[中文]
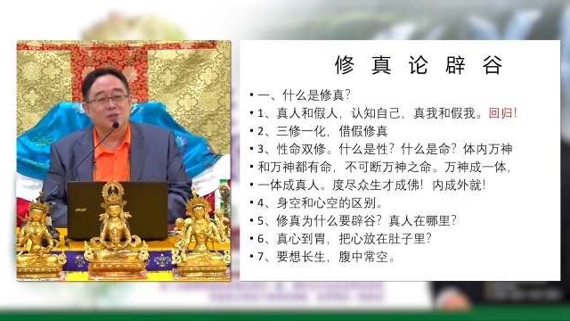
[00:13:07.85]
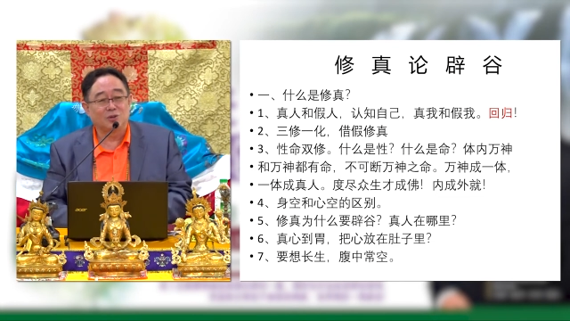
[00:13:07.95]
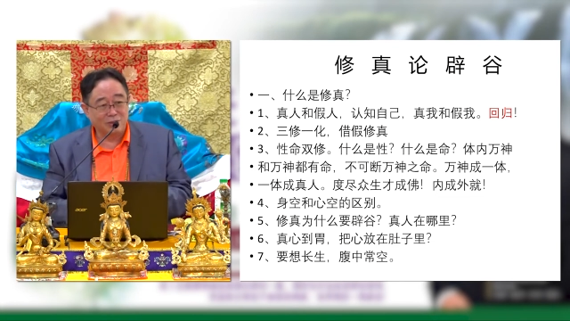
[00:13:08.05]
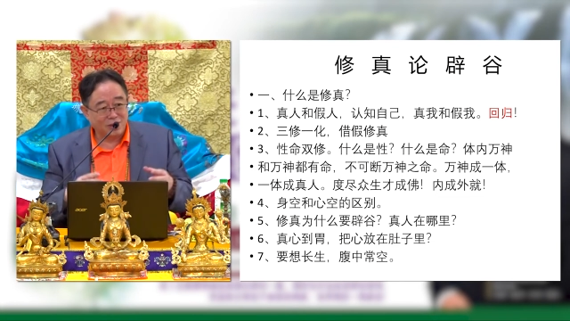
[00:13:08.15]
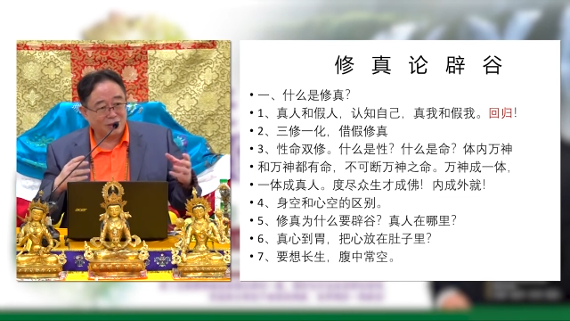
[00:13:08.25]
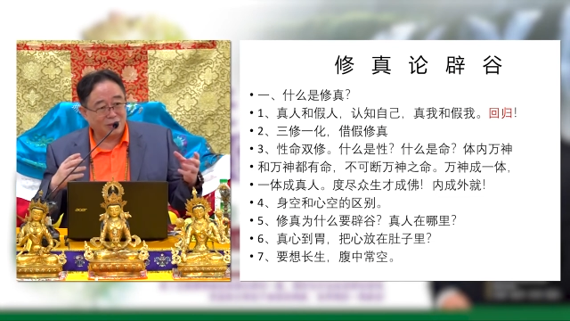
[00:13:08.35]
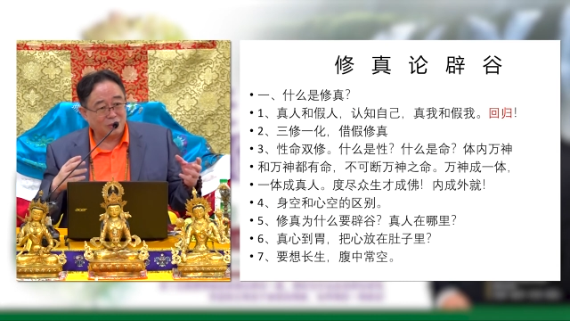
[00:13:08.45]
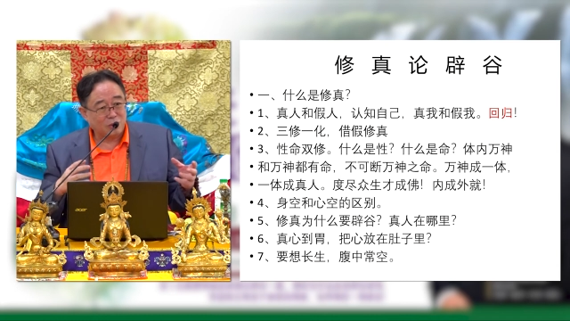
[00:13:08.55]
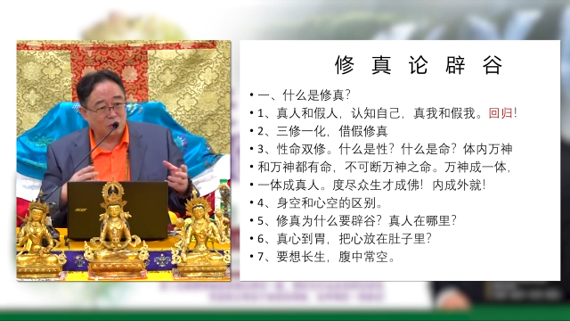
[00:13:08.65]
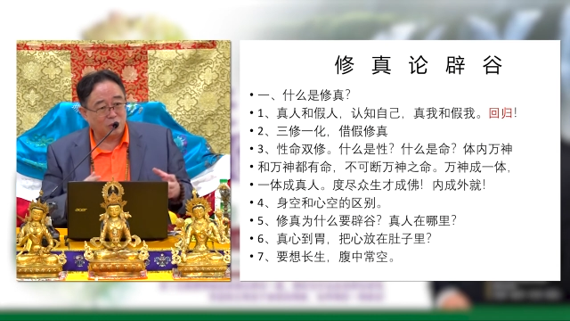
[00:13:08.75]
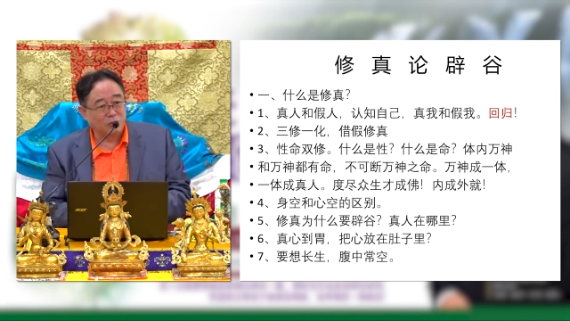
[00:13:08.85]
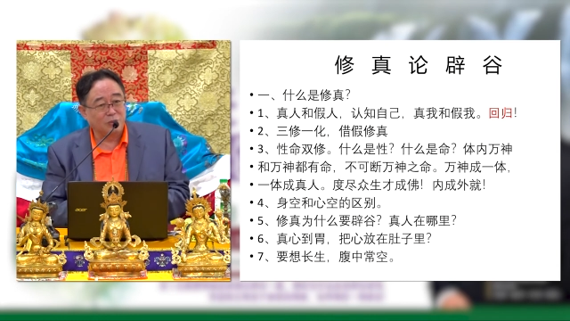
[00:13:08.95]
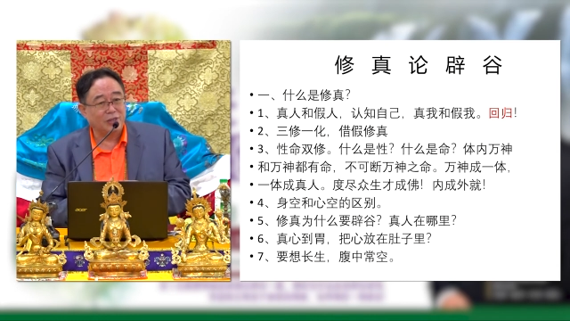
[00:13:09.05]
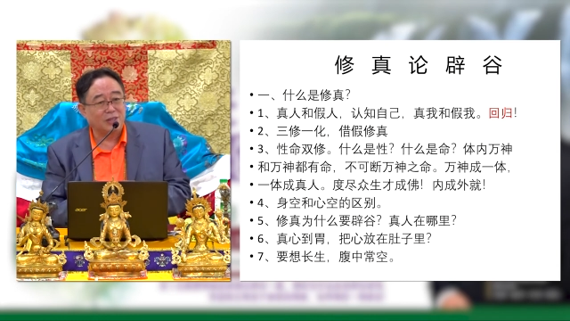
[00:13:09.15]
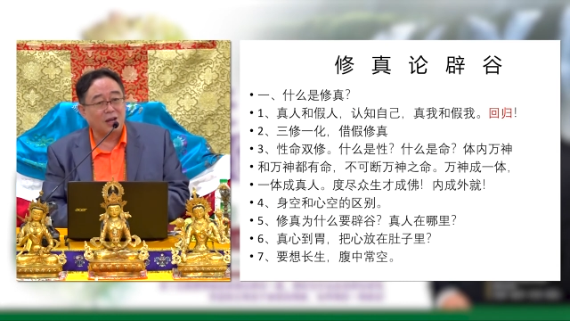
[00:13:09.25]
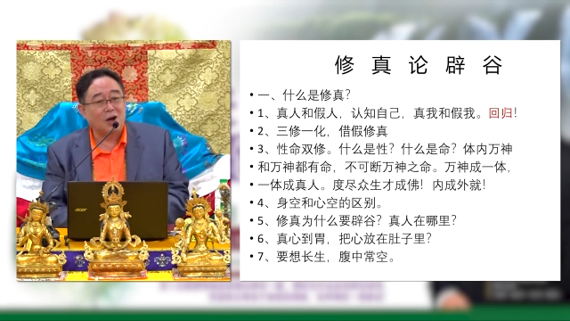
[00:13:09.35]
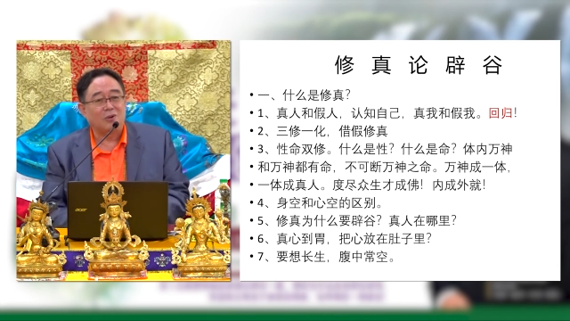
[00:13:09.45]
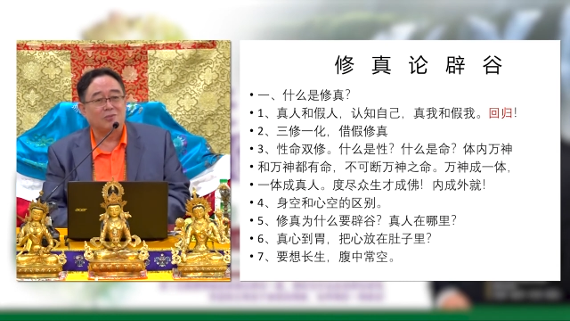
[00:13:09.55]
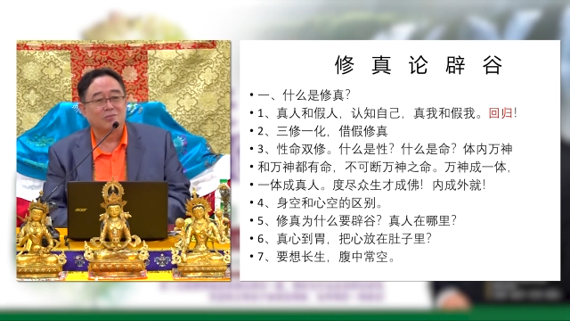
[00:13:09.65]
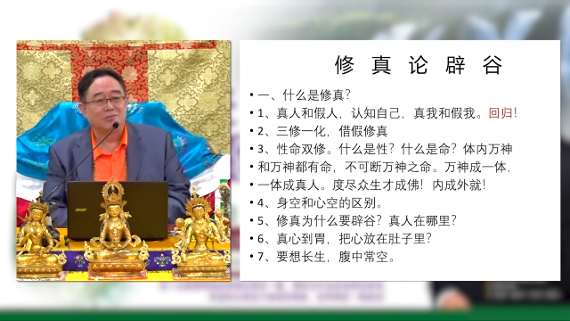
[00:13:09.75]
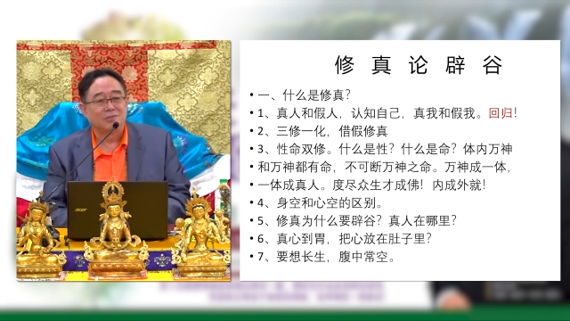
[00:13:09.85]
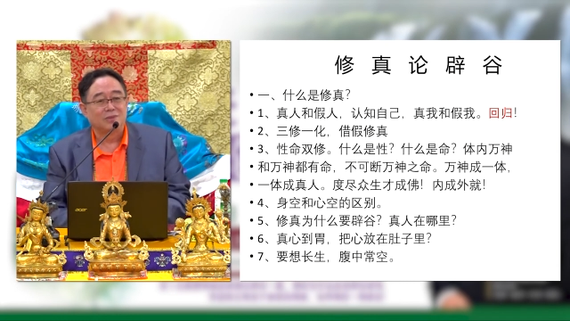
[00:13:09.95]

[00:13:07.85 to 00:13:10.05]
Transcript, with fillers: 都让他回归道，